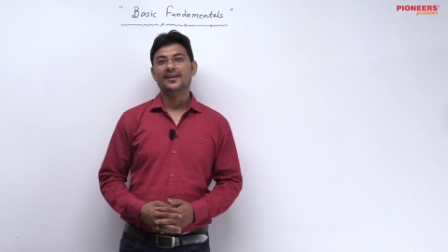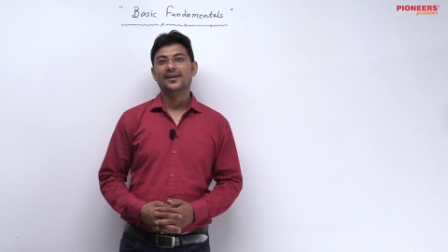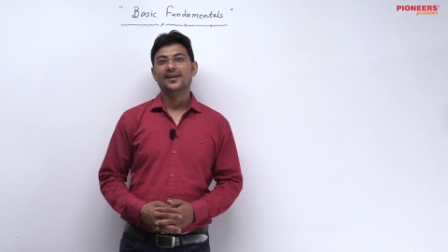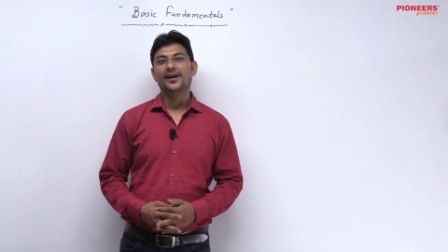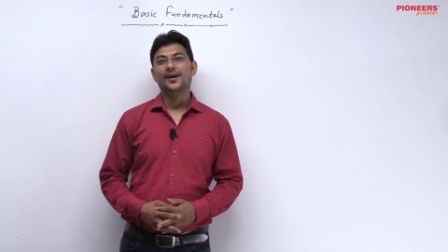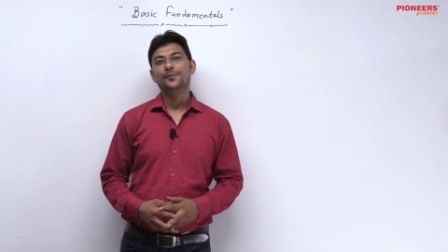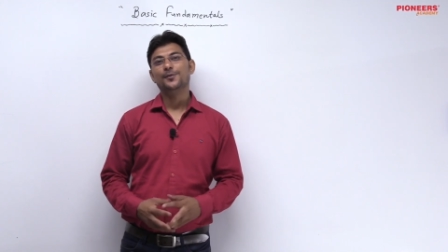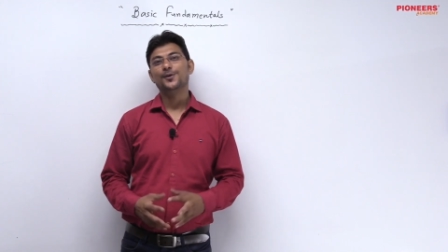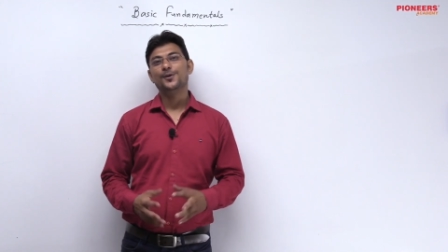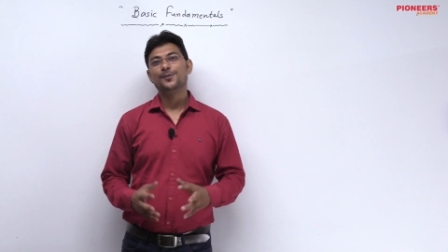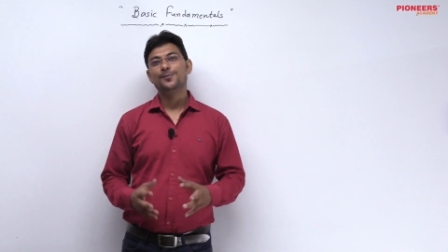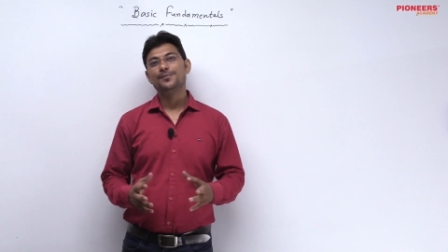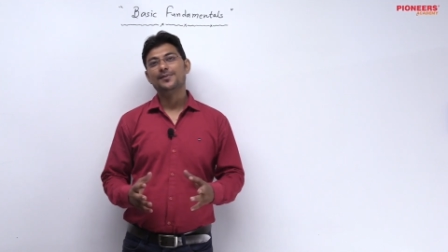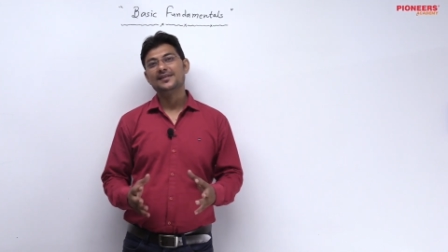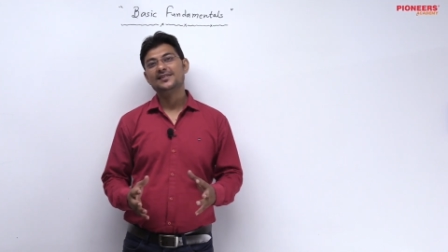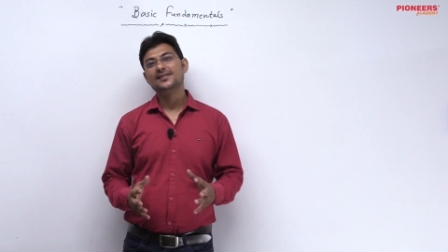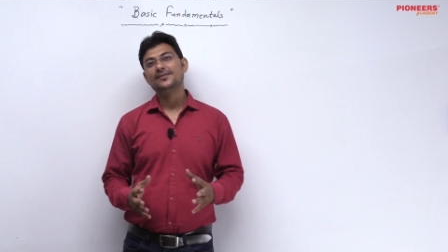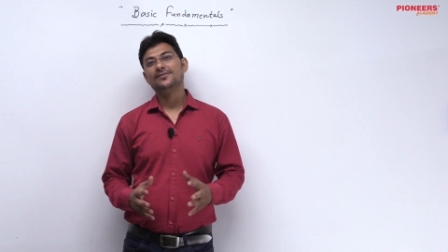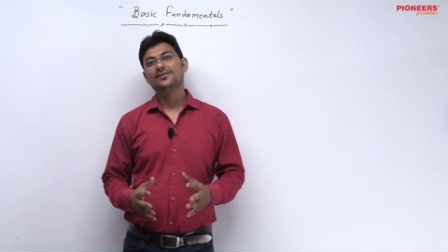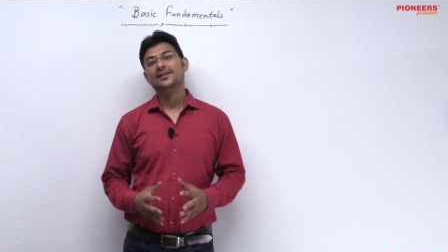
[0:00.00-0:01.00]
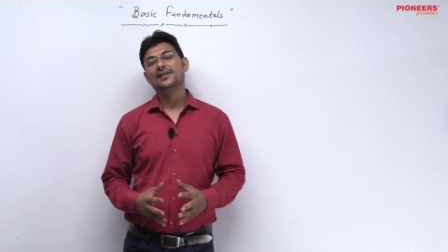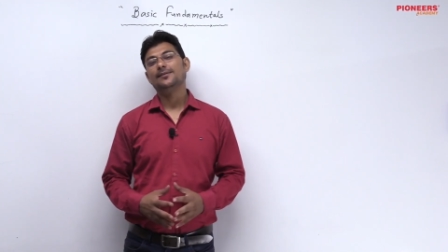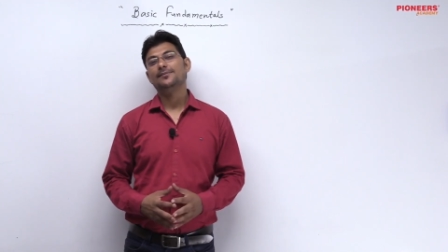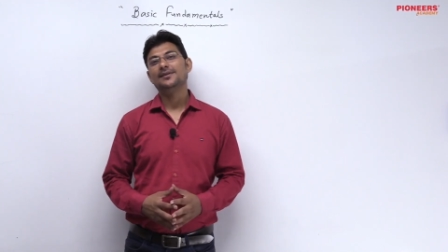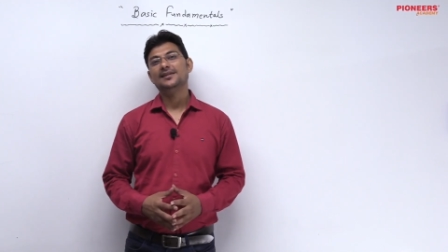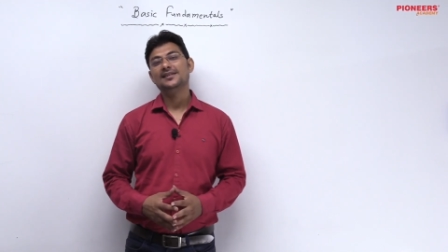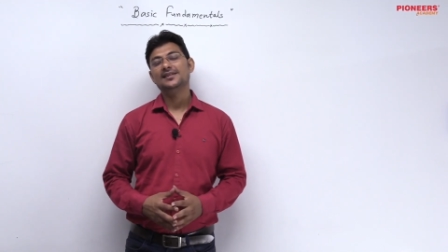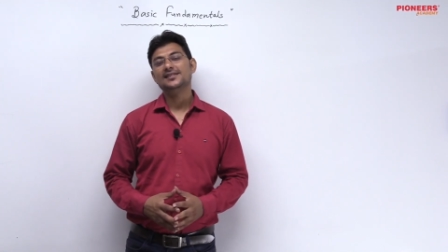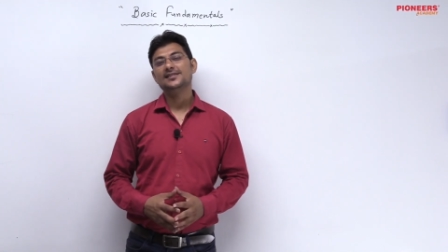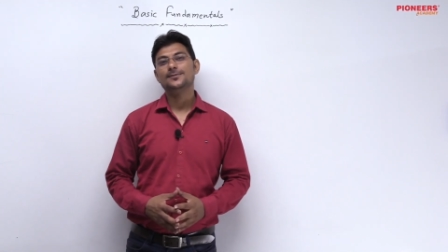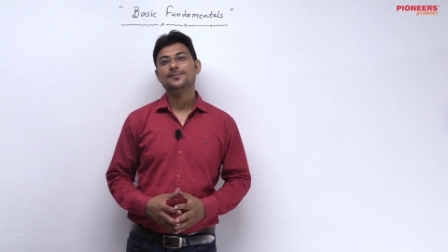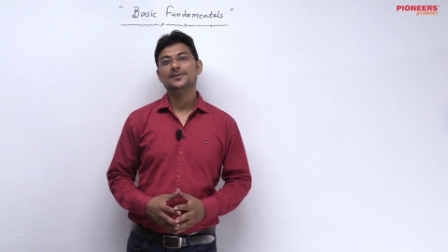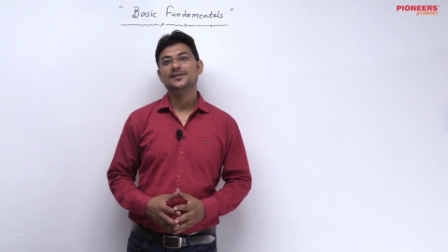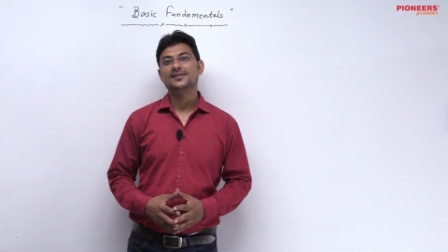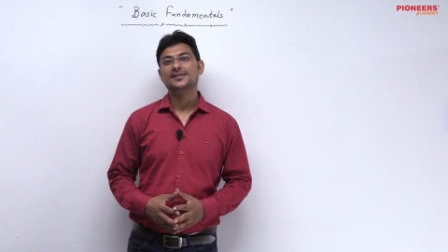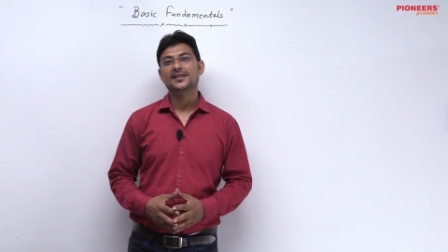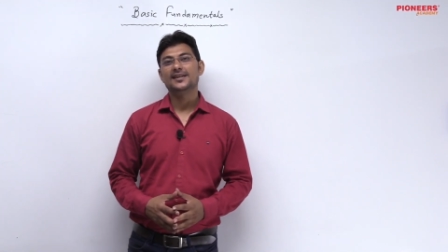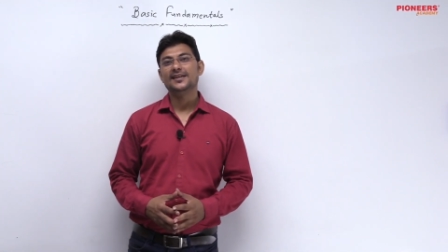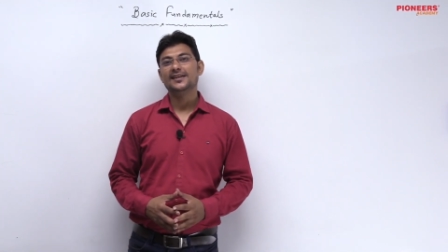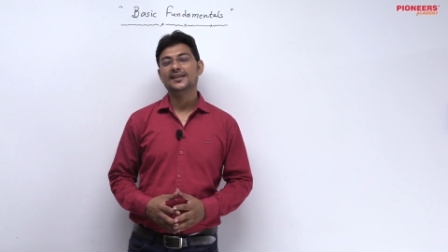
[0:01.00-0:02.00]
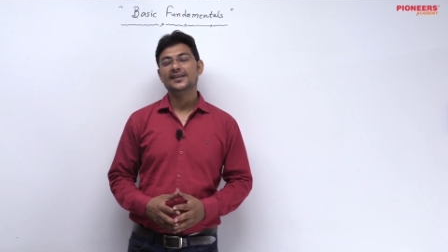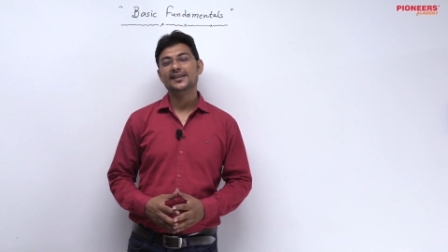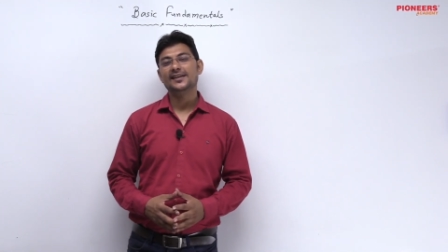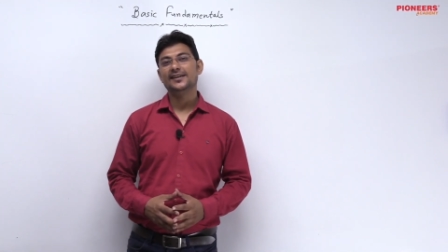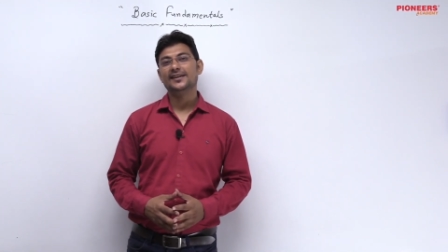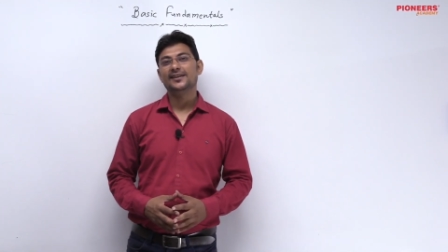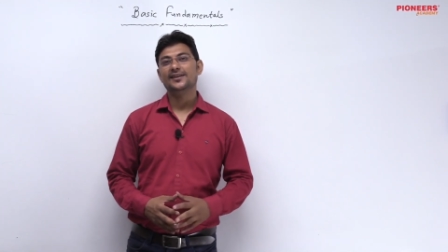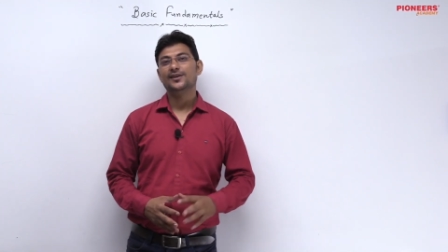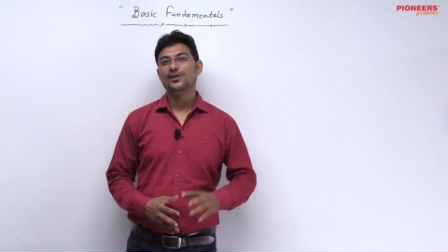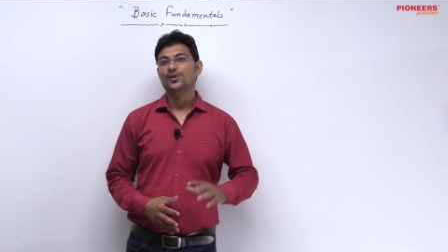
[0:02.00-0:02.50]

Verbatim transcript: हम लोग बेसिक फंडामेंटल्स पर स्टडी करेंगे